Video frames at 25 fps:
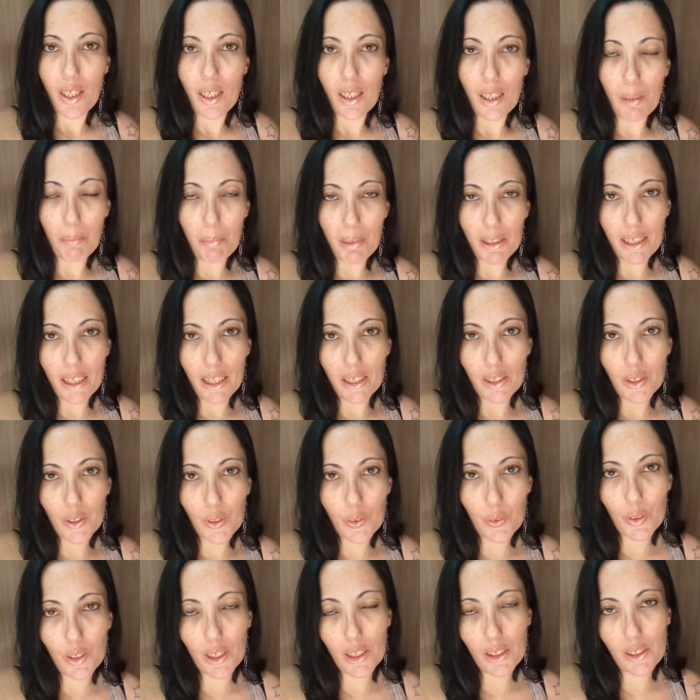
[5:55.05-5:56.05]
E me deixa
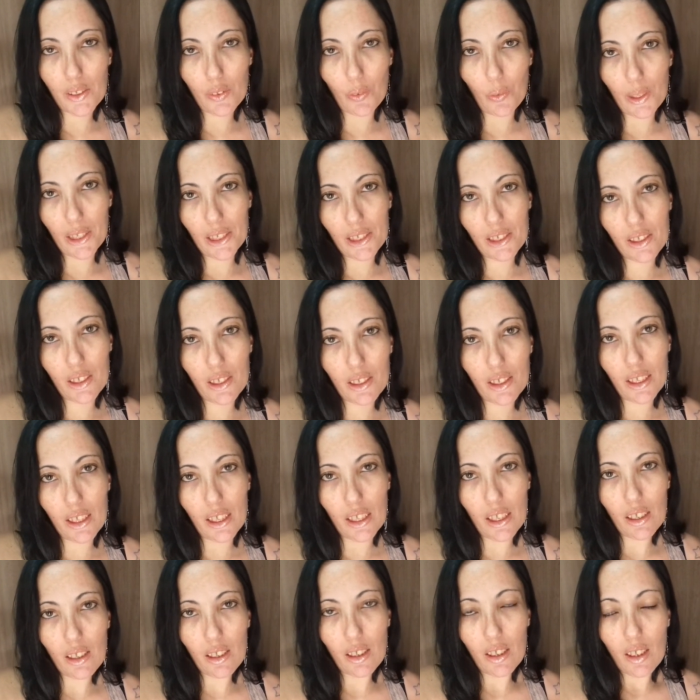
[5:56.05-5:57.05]
sugestões
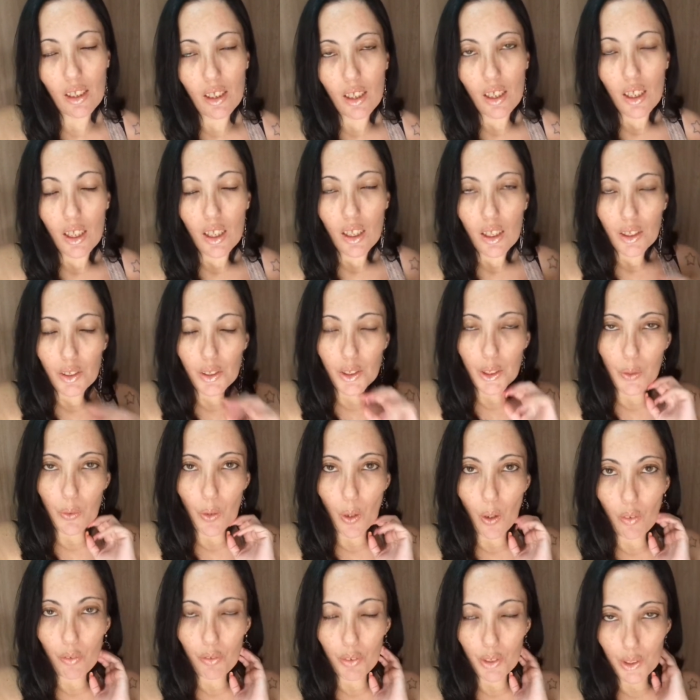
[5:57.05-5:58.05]
aqui de
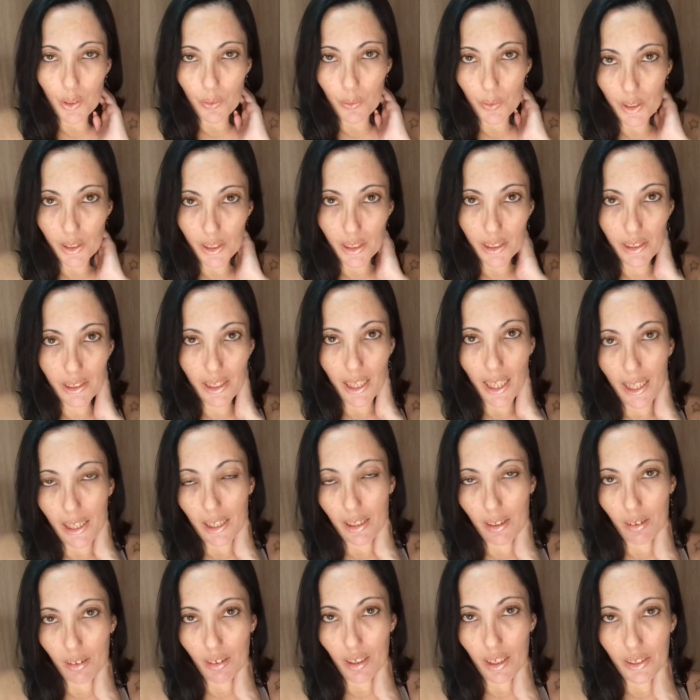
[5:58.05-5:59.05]
qual vídeo vocês
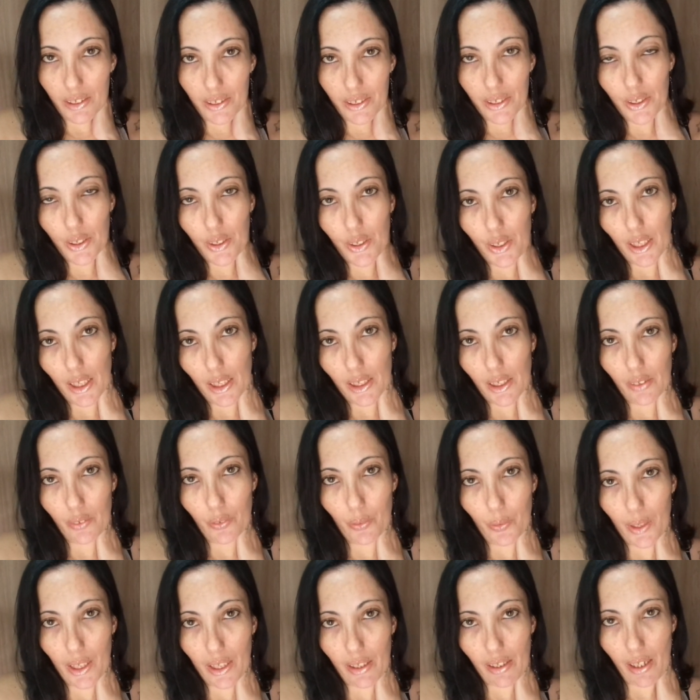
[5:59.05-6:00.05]
querem assistir aqui
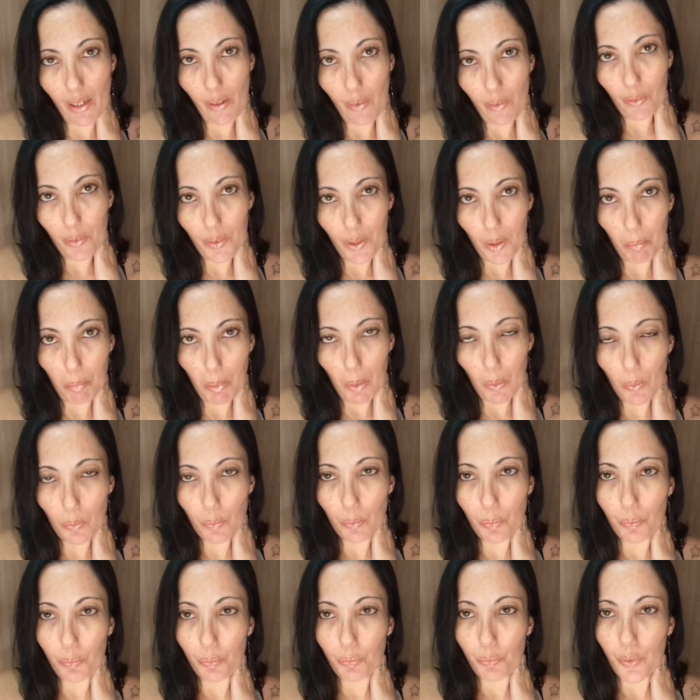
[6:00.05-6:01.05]
no canal, tá bom?
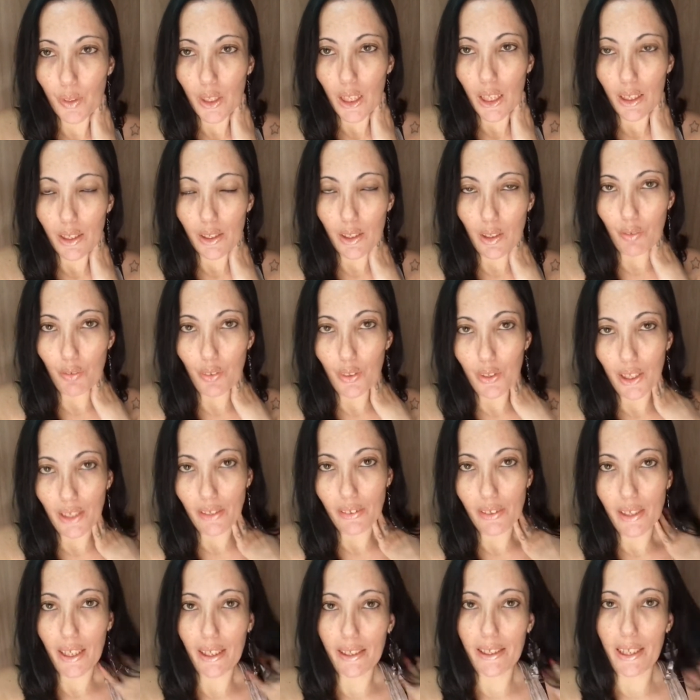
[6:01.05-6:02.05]
que eu vou
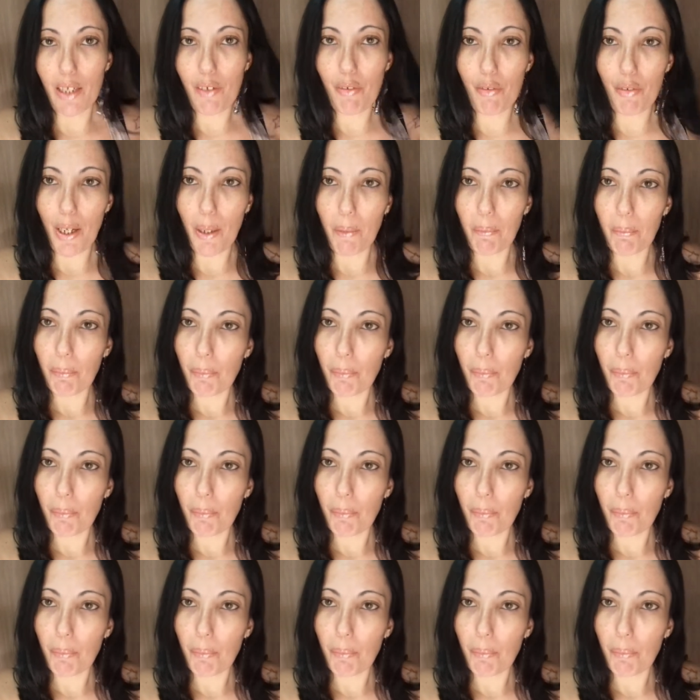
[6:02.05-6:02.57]
tentar gravar.